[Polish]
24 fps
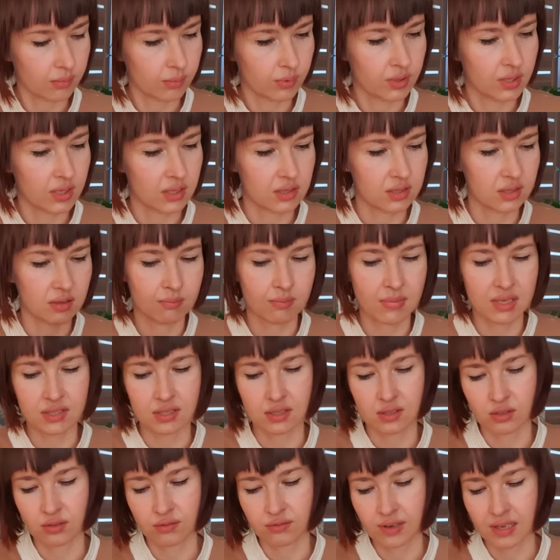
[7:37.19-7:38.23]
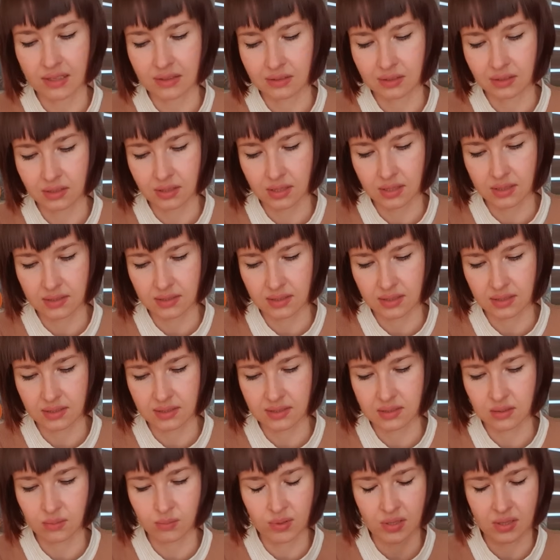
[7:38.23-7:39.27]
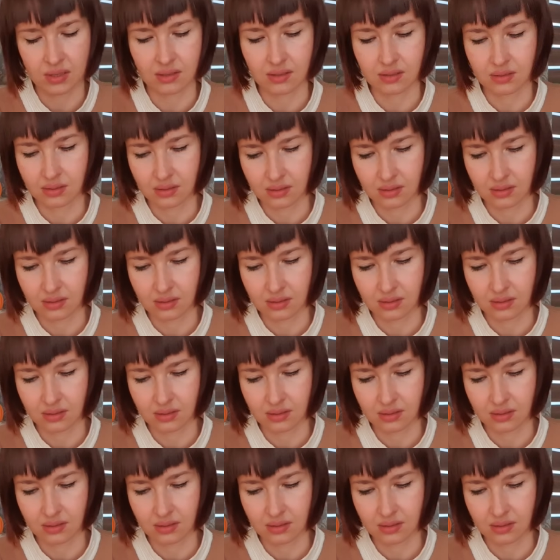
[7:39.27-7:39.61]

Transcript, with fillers: bodajże marzanowatych, ja zaraz sobie, yy,